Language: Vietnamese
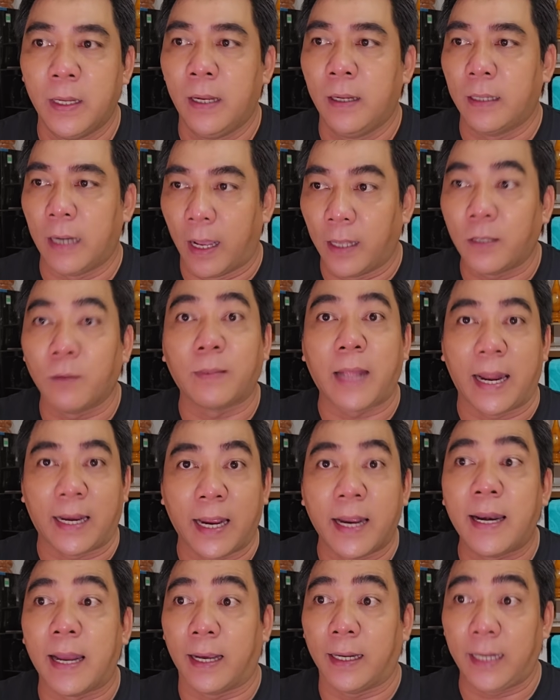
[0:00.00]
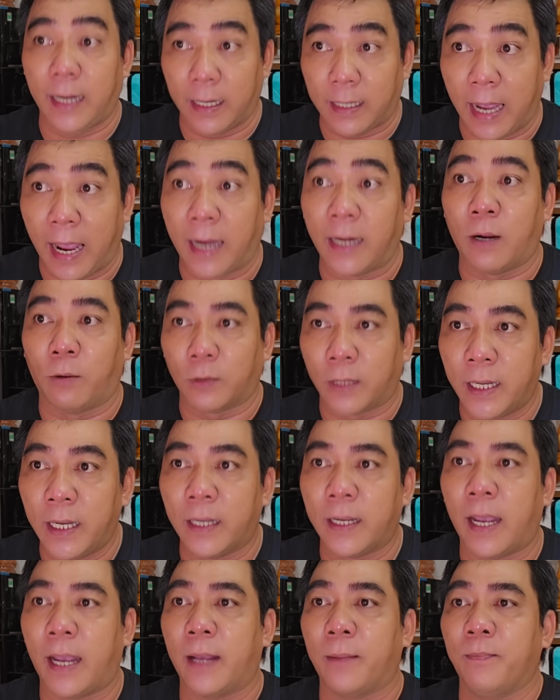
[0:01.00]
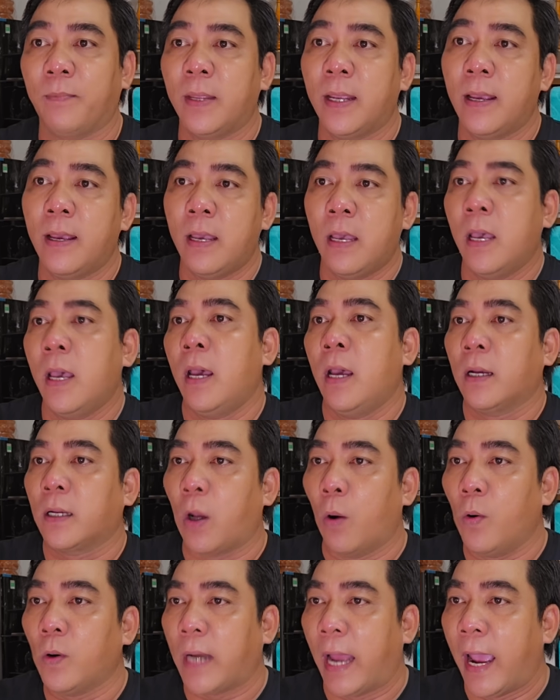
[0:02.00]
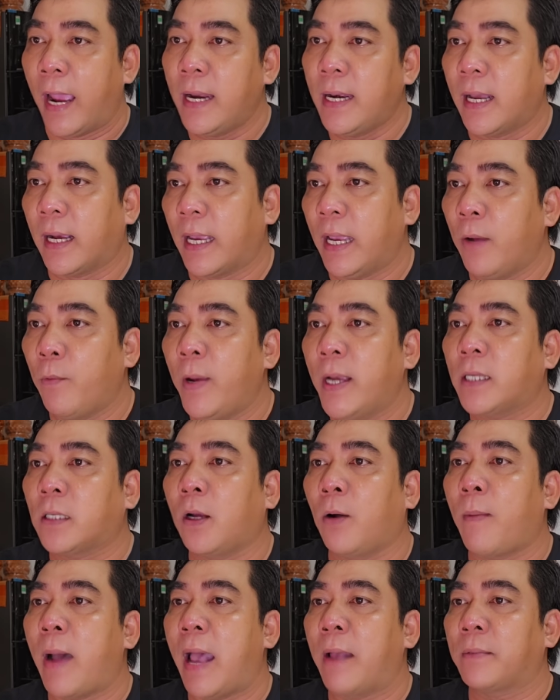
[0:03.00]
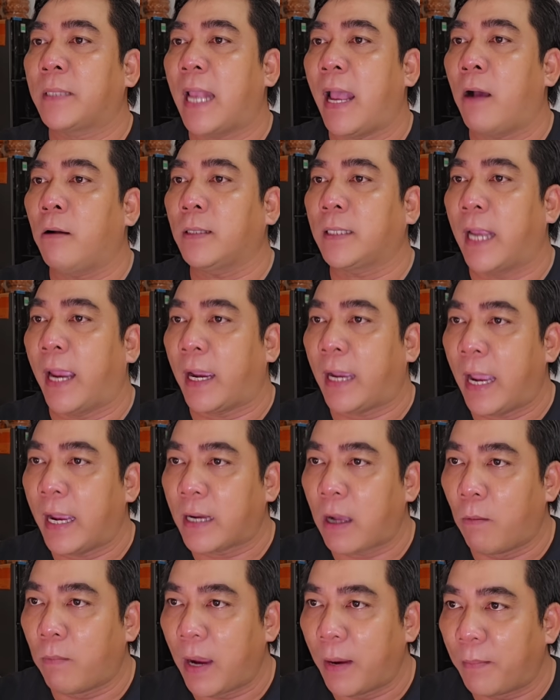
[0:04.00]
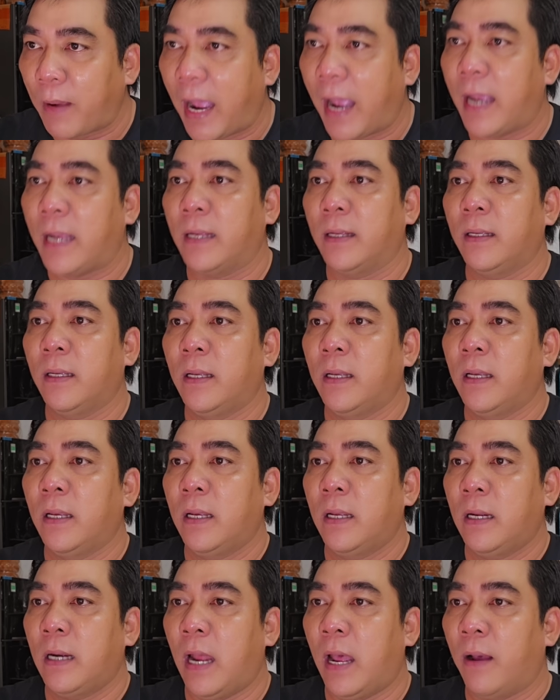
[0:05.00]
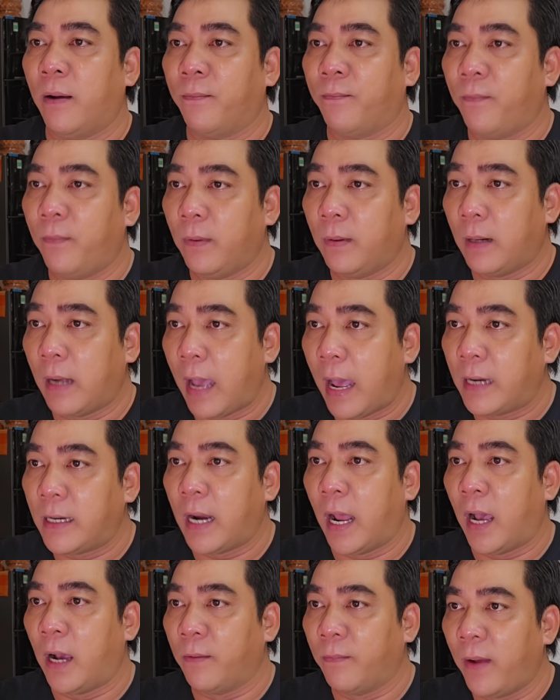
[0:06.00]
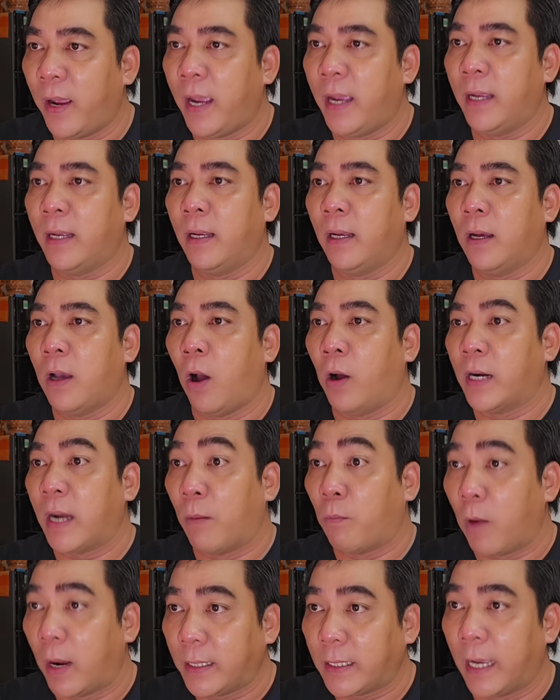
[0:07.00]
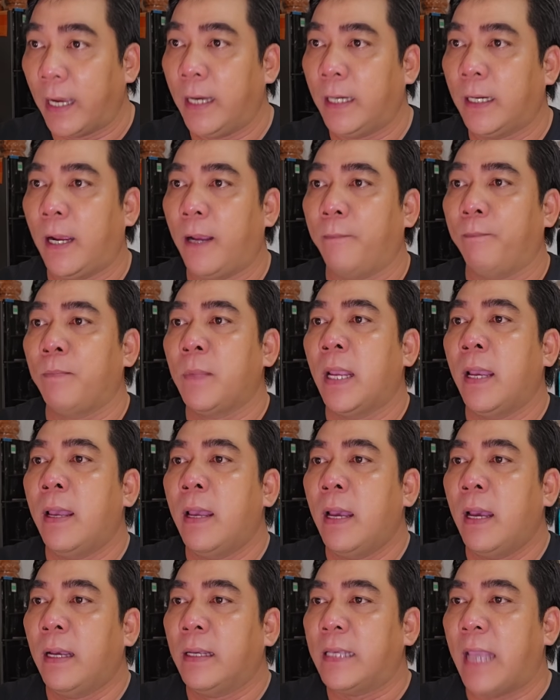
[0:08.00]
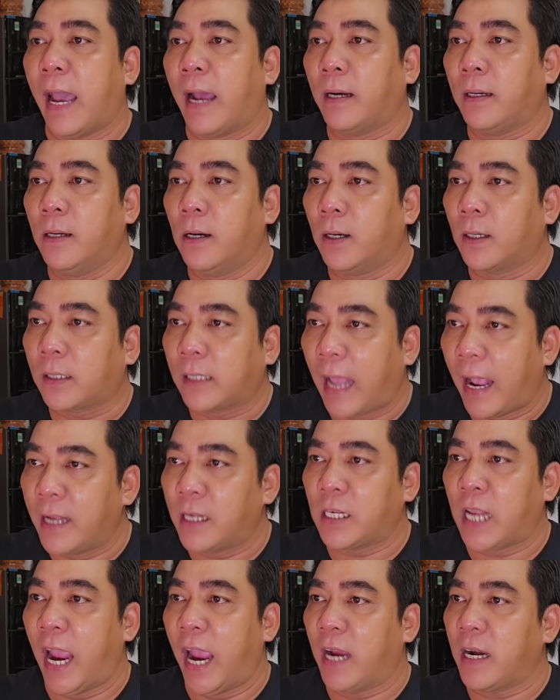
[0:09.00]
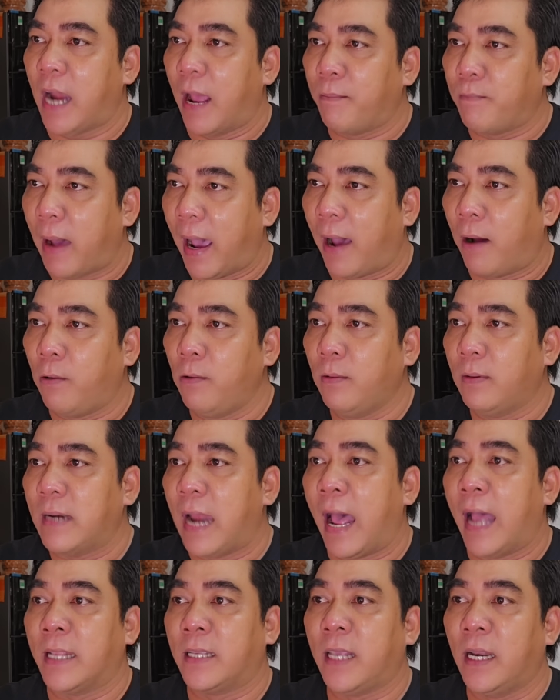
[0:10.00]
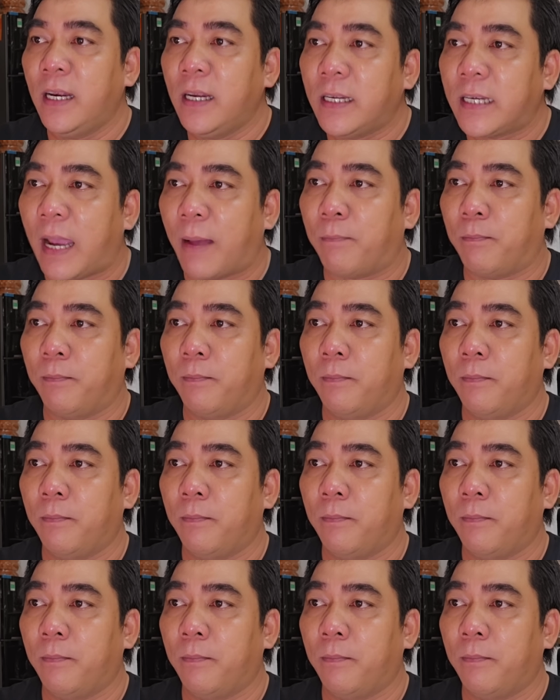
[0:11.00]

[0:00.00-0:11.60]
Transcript: Đó chúng ta thấy là cái thiệt hại đầu tiên ha. Cụ thể là nghị quyết số 36 sẹt 2022 à, NV Hội đồng Quản trị đó nhận được tài sản đảm bảo là 900